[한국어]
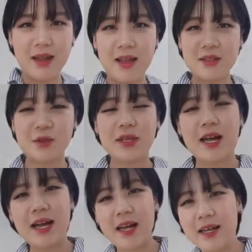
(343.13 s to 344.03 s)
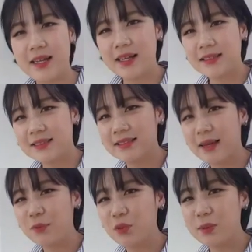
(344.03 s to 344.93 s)
저희가 그
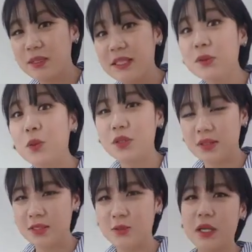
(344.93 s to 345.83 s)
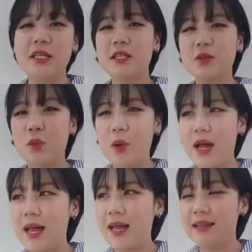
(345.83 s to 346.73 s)
감독님이 드론을 띄고 우 계시는
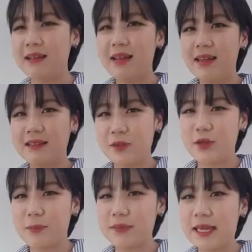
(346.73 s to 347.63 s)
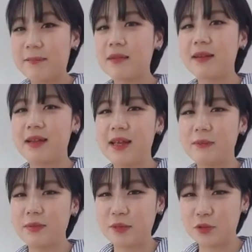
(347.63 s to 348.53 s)
동안 저희가 잠깐 라이브
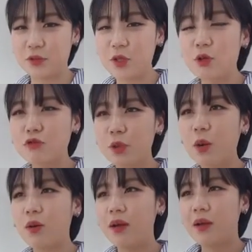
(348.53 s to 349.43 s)
방송을 켰고요.